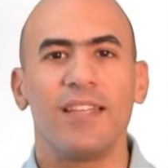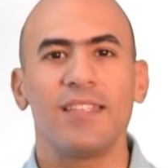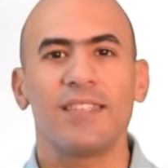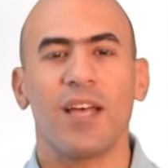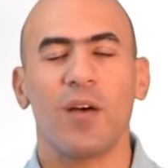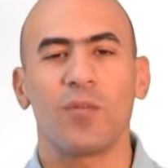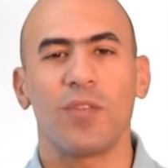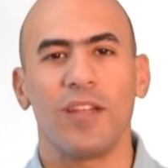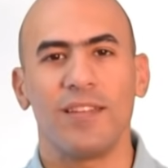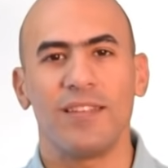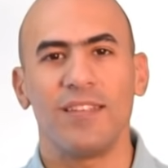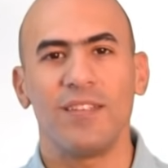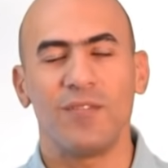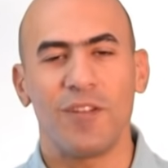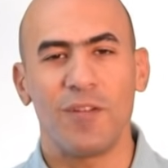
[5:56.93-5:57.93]

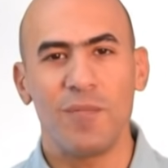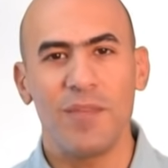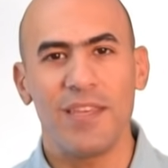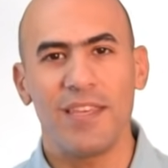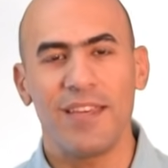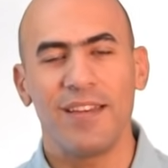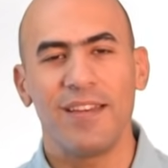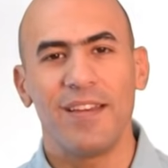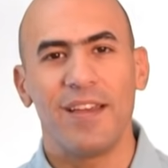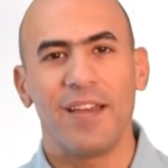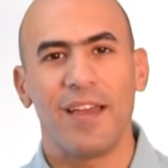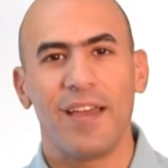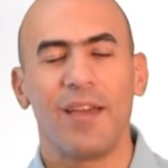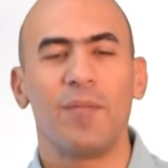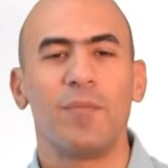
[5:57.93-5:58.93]
39%
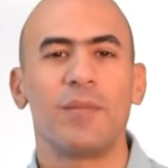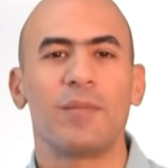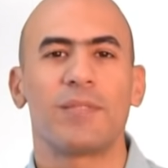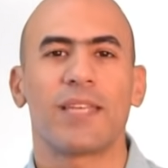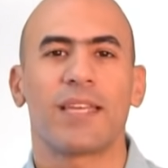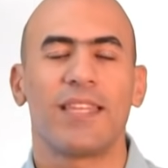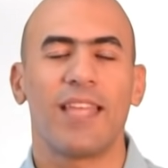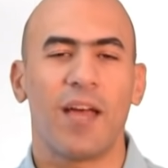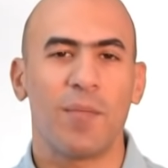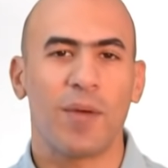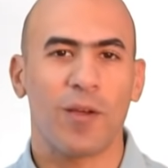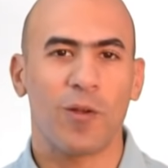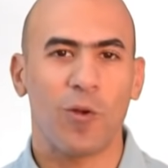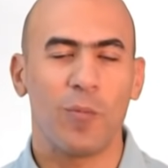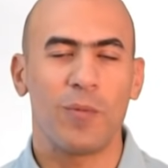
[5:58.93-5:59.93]
آه،
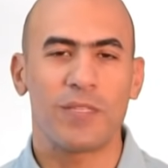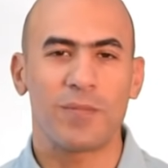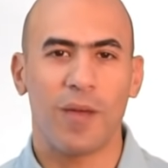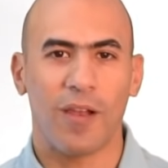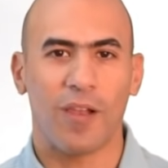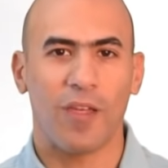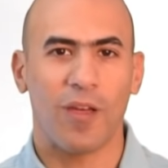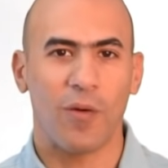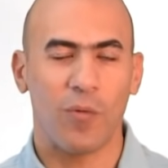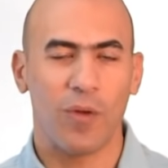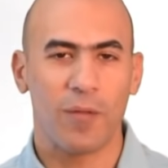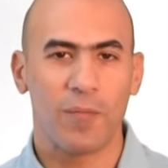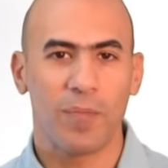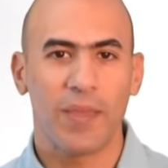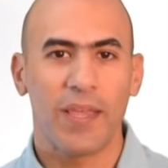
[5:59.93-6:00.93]
باستخدامك الخبز مع القهوة
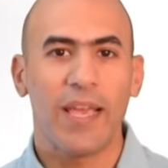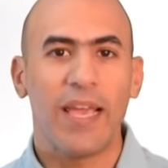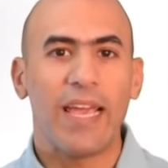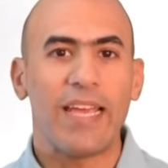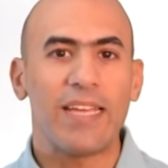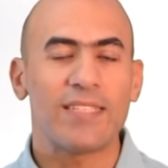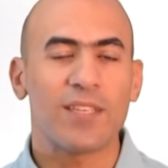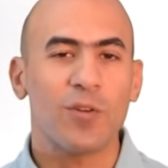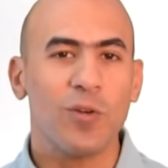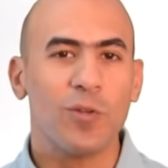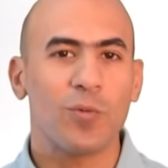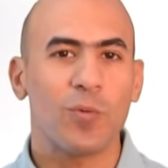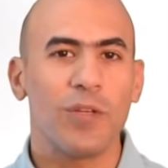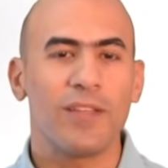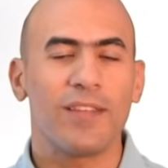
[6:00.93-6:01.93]
اذا
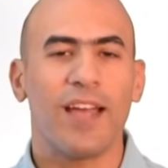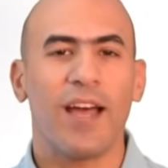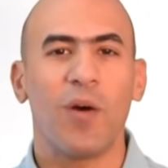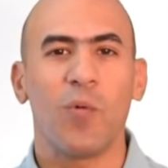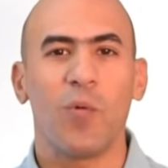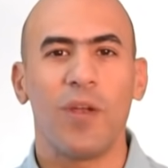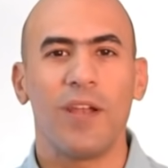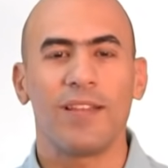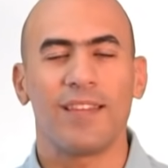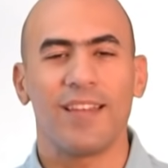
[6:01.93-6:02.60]
رحت وانت حولت